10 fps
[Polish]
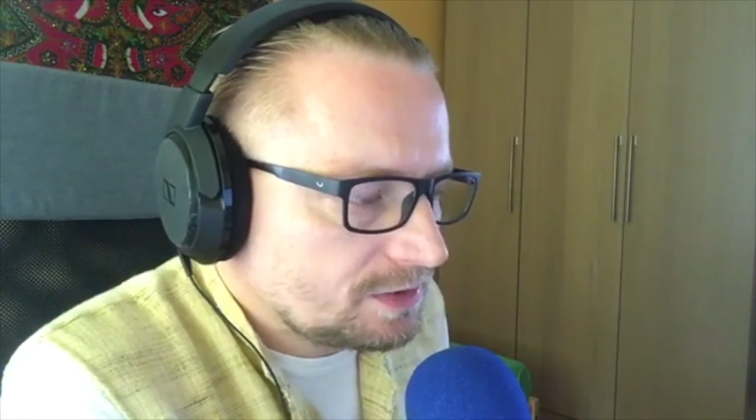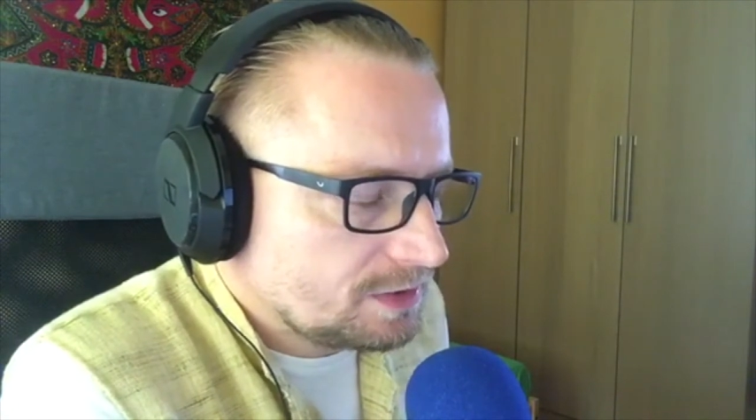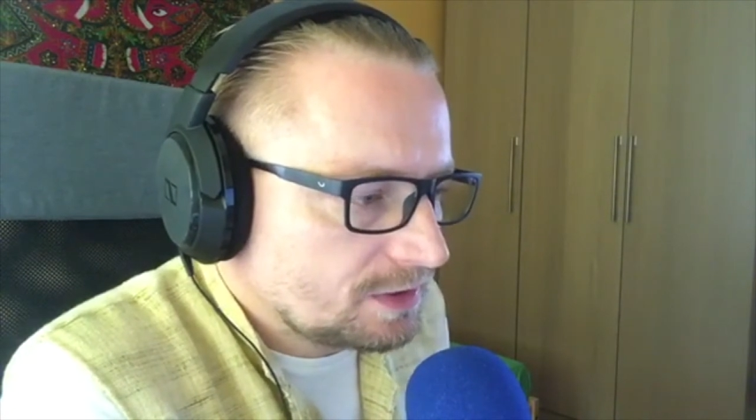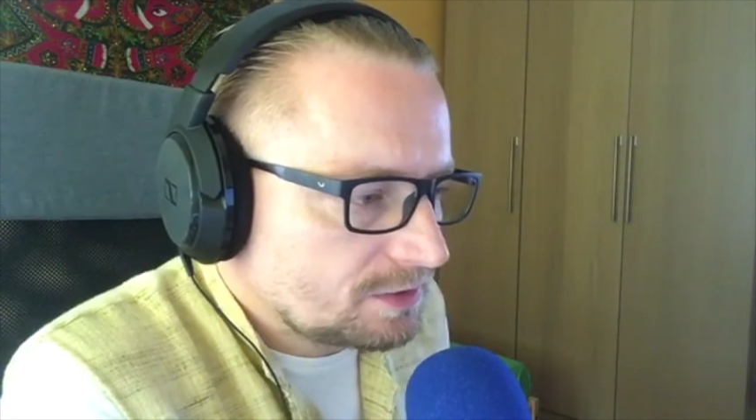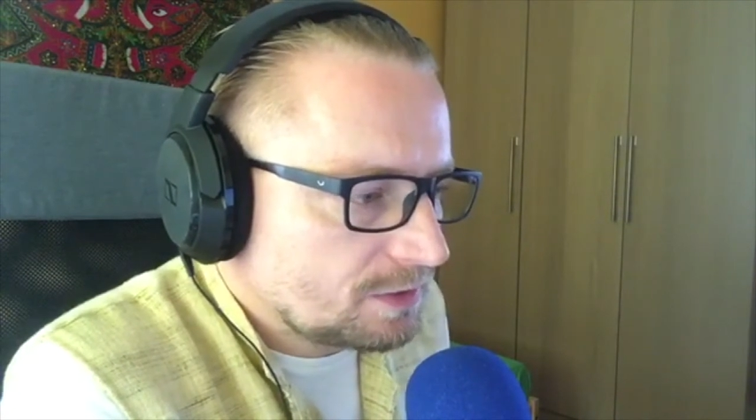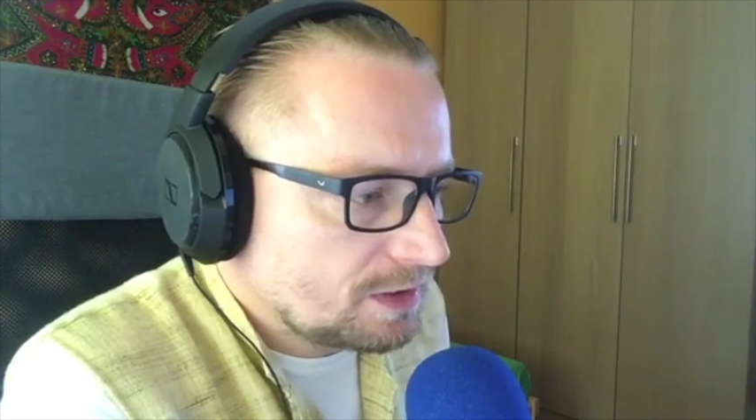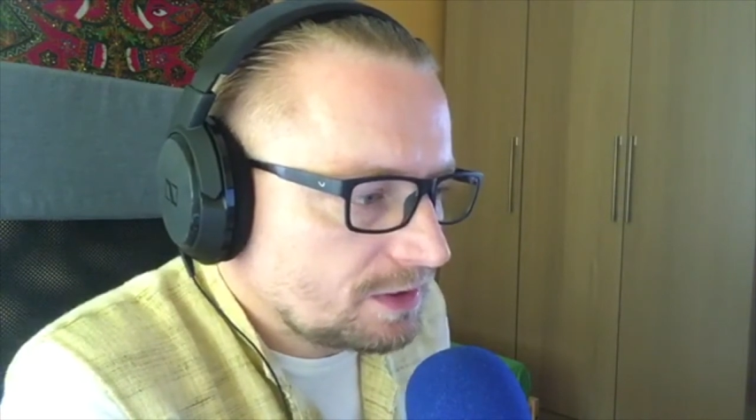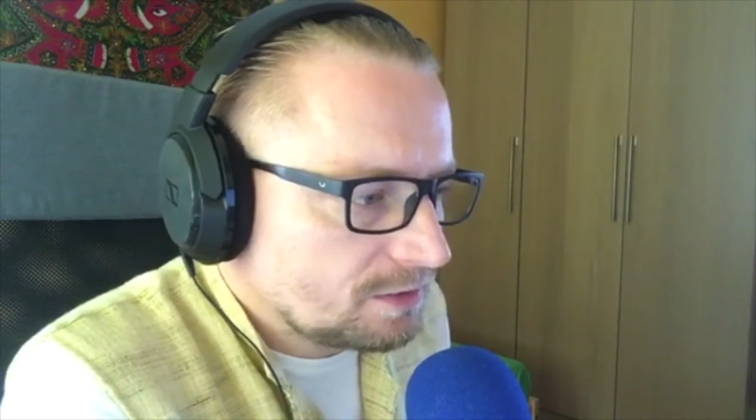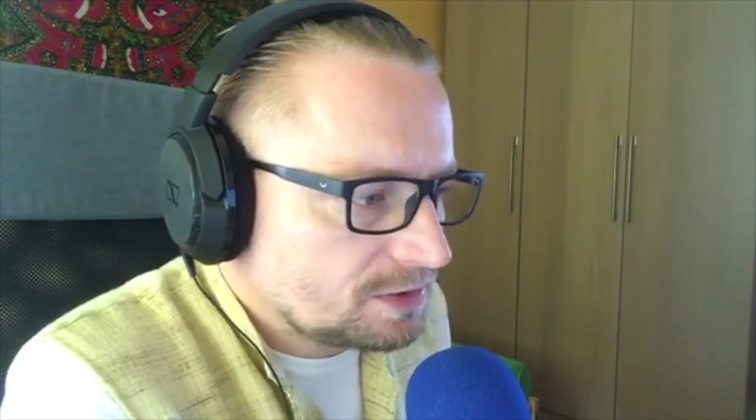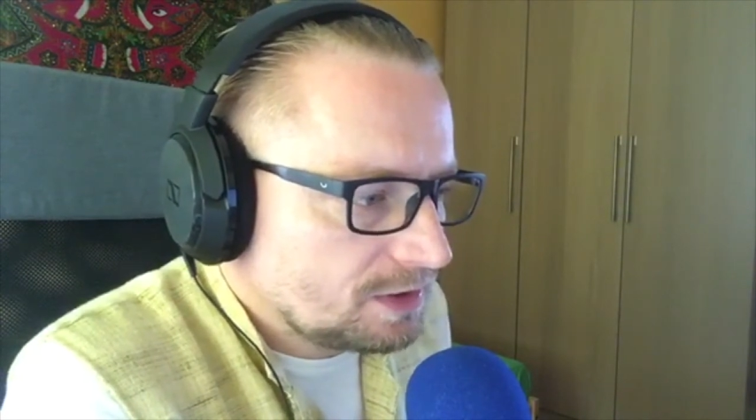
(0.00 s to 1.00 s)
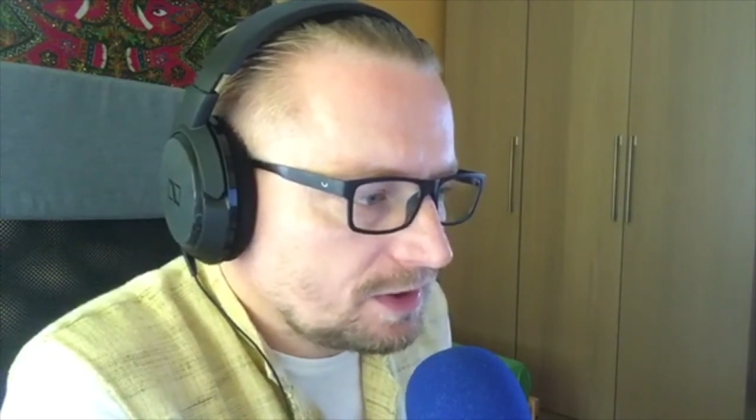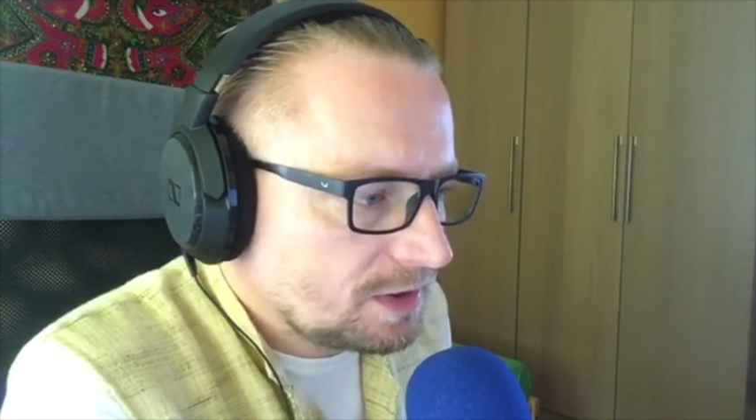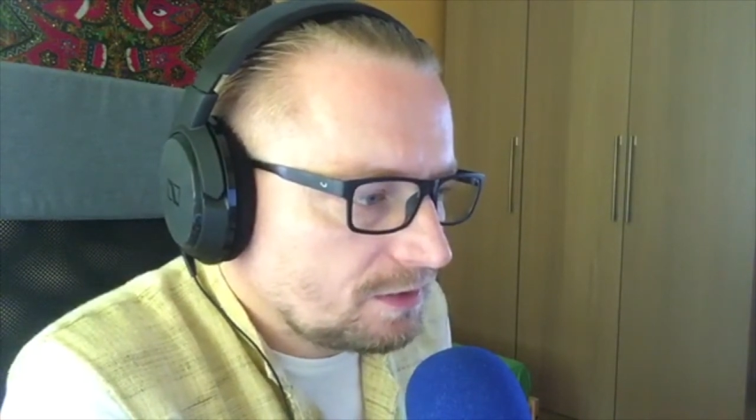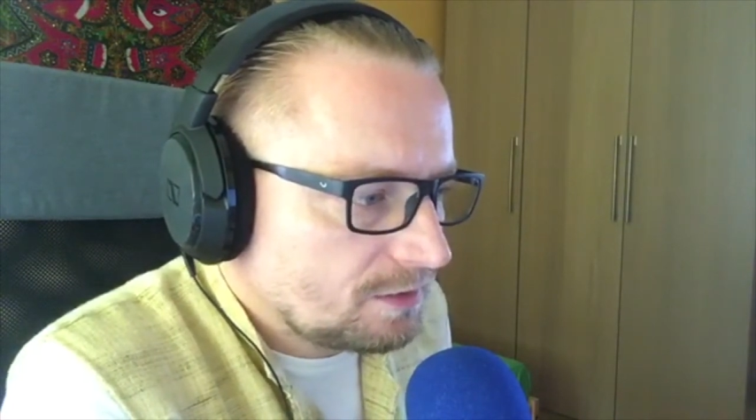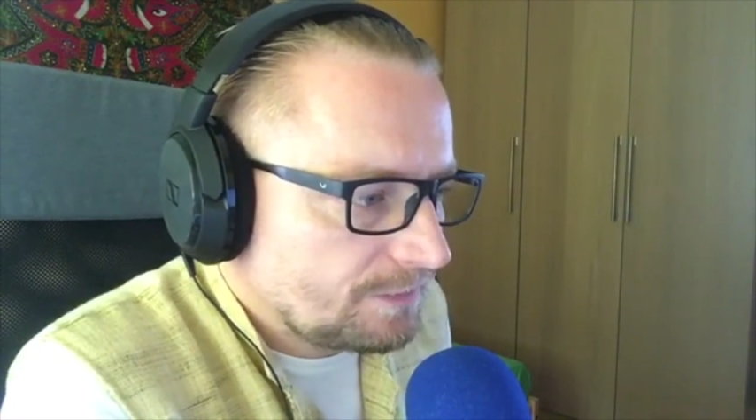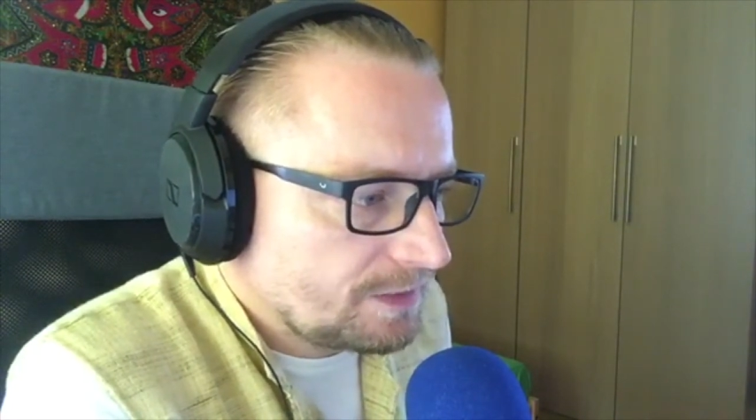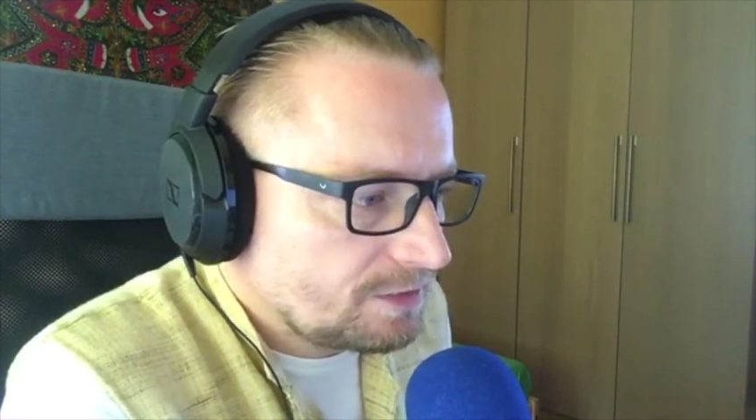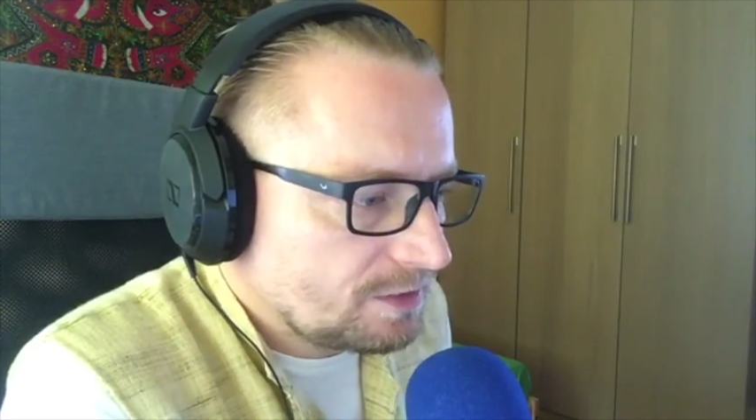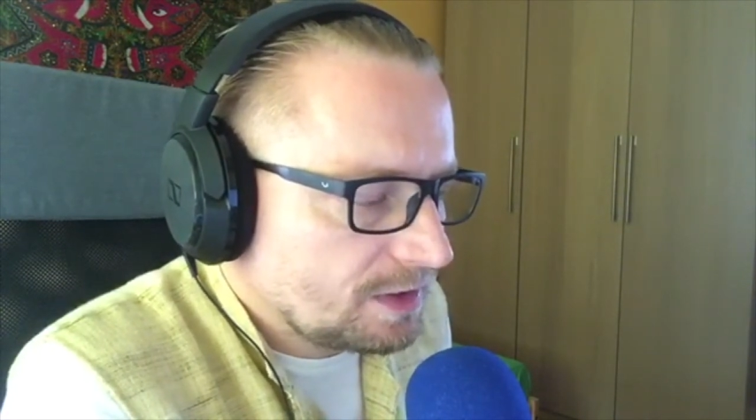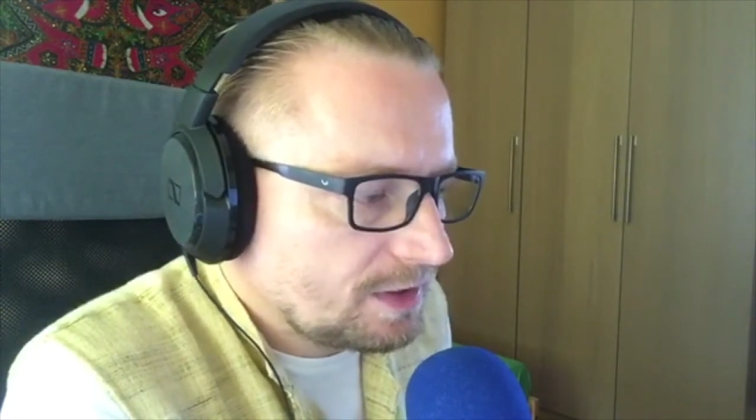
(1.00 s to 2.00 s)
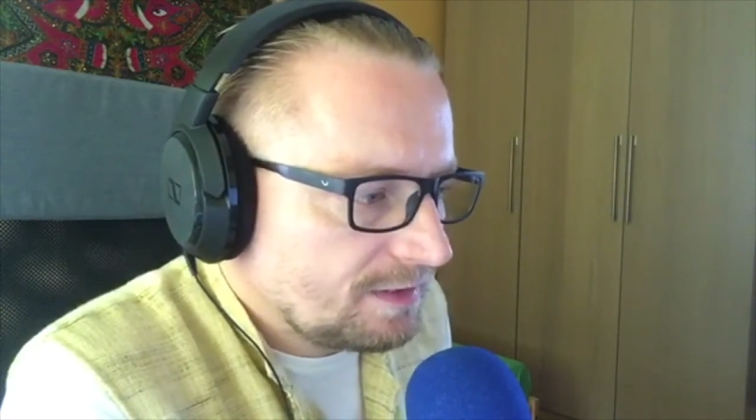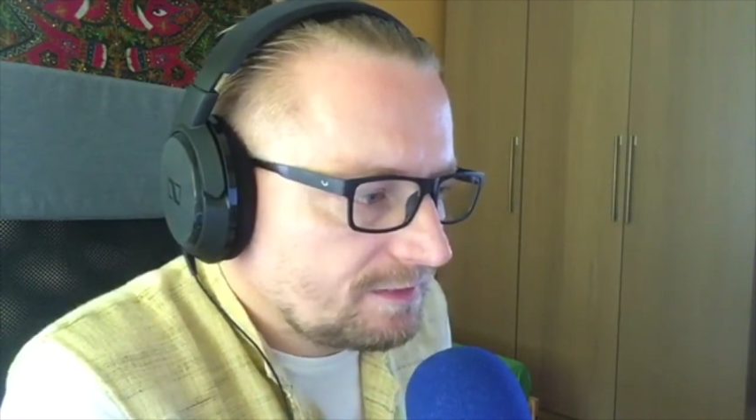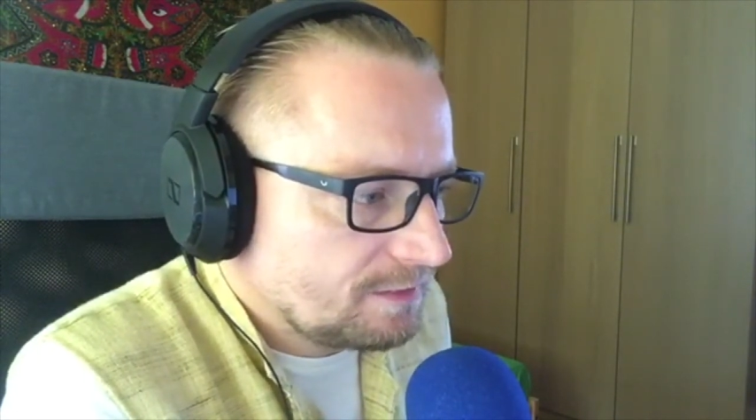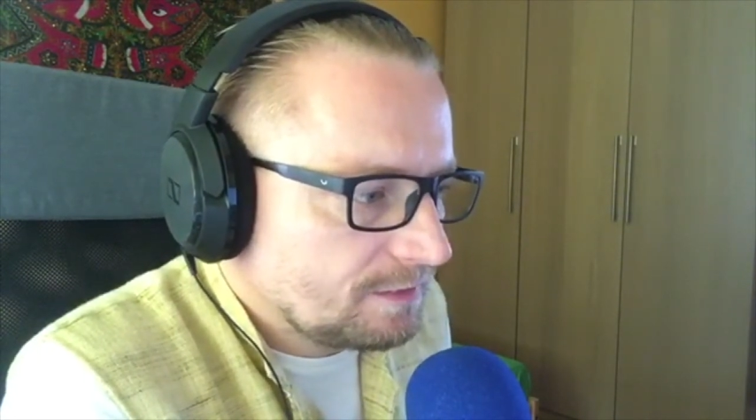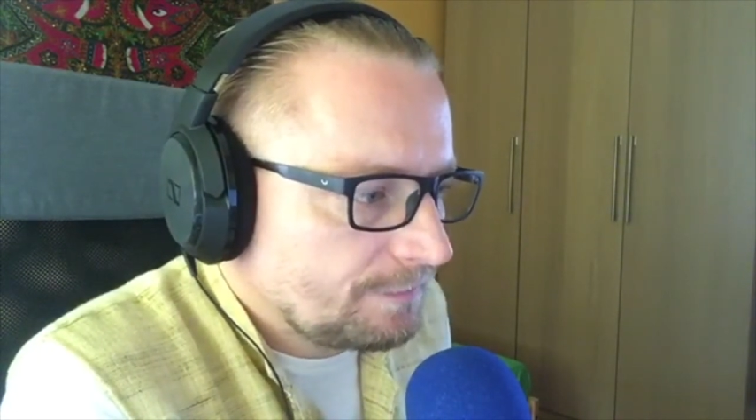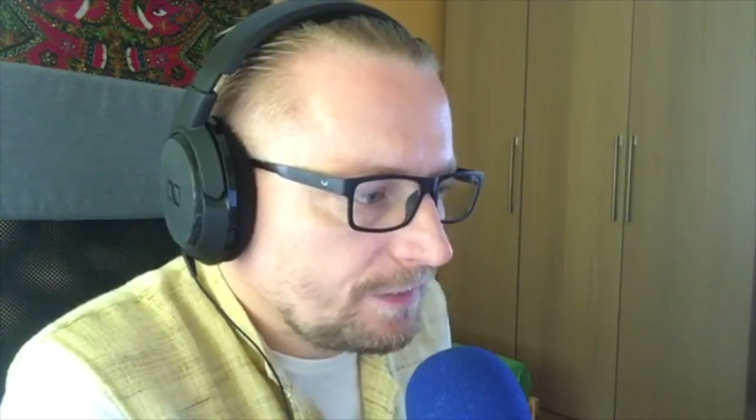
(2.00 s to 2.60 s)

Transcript: naturalnego silnego, silnej rasy